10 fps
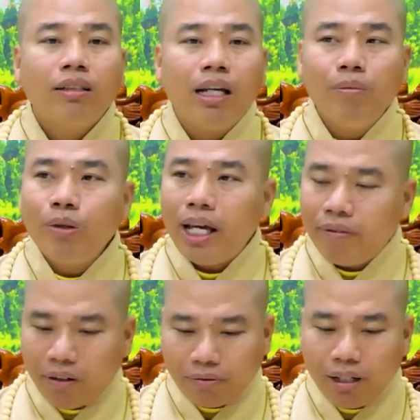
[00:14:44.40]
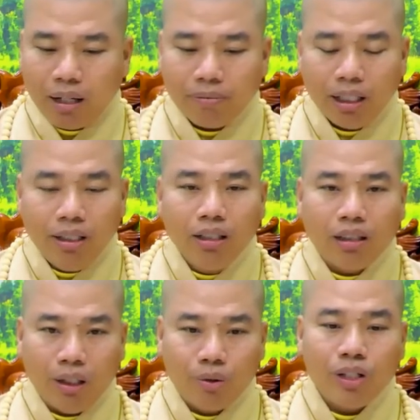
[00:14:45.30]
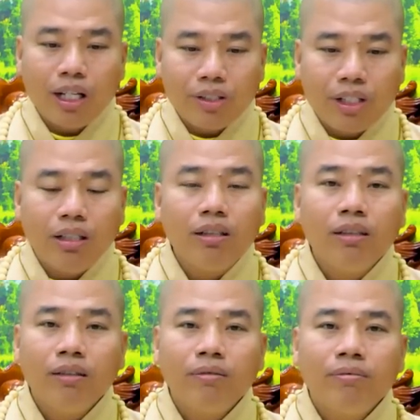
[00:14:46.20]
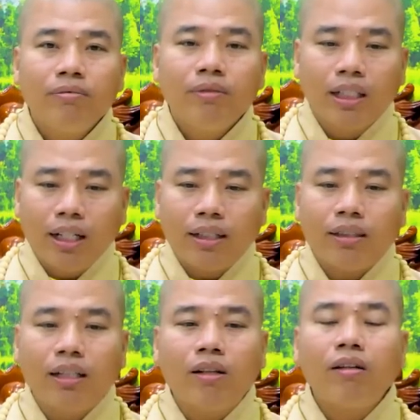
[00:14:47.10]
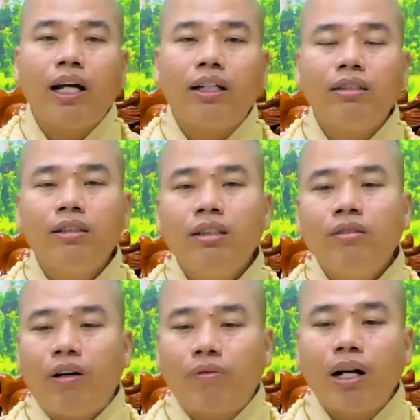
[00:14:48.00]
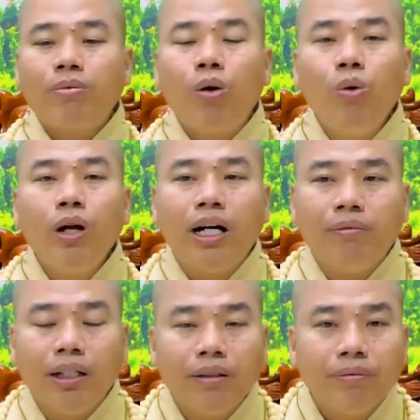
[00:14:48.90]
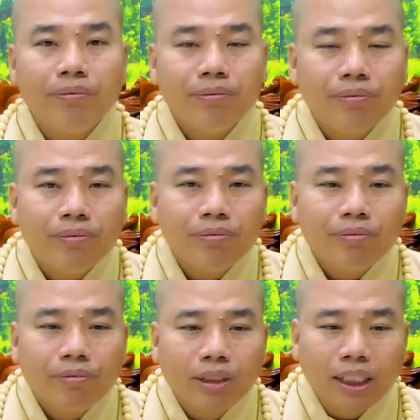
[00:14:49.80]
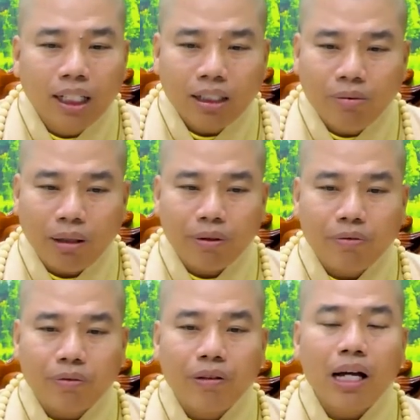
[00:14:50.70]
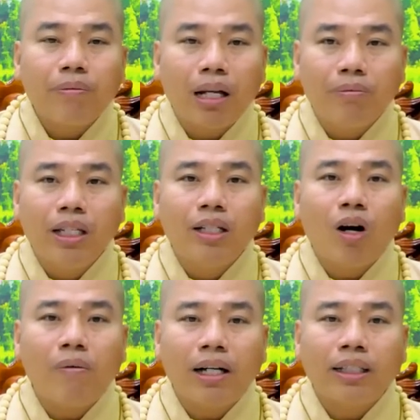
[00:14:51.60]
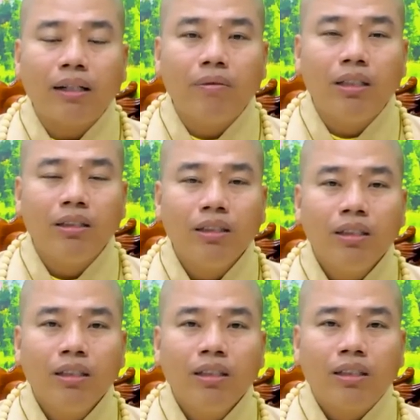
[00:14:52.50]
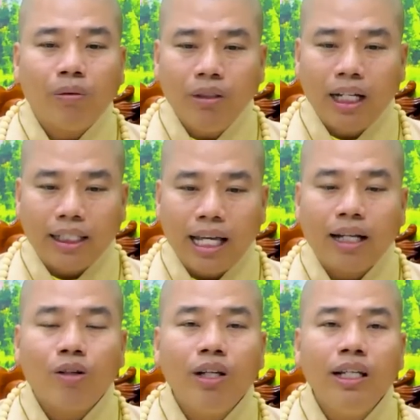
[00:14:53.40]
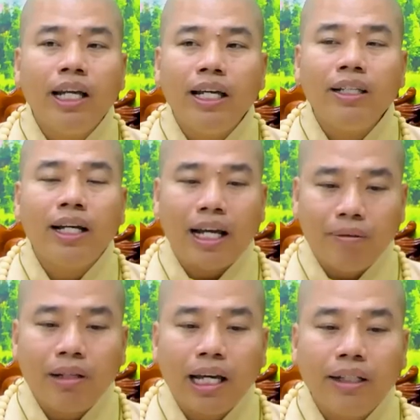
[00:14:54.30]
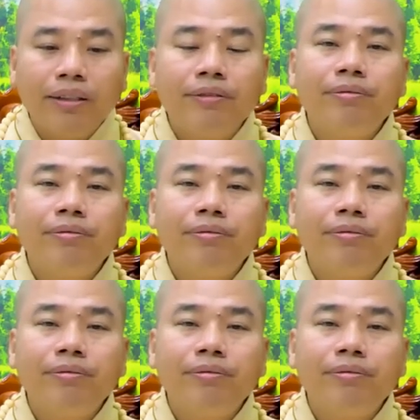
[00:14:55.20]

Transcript: để muốn đem Phật pháp để giới thiệu cho nhân sinh những đức đã từng nói rằng Phật pháp cứu đời mình những đức không gặp được Phật pháp làm gì có bản thân mình sống như ngày tháng có ý nghĩa như ngày hôm nay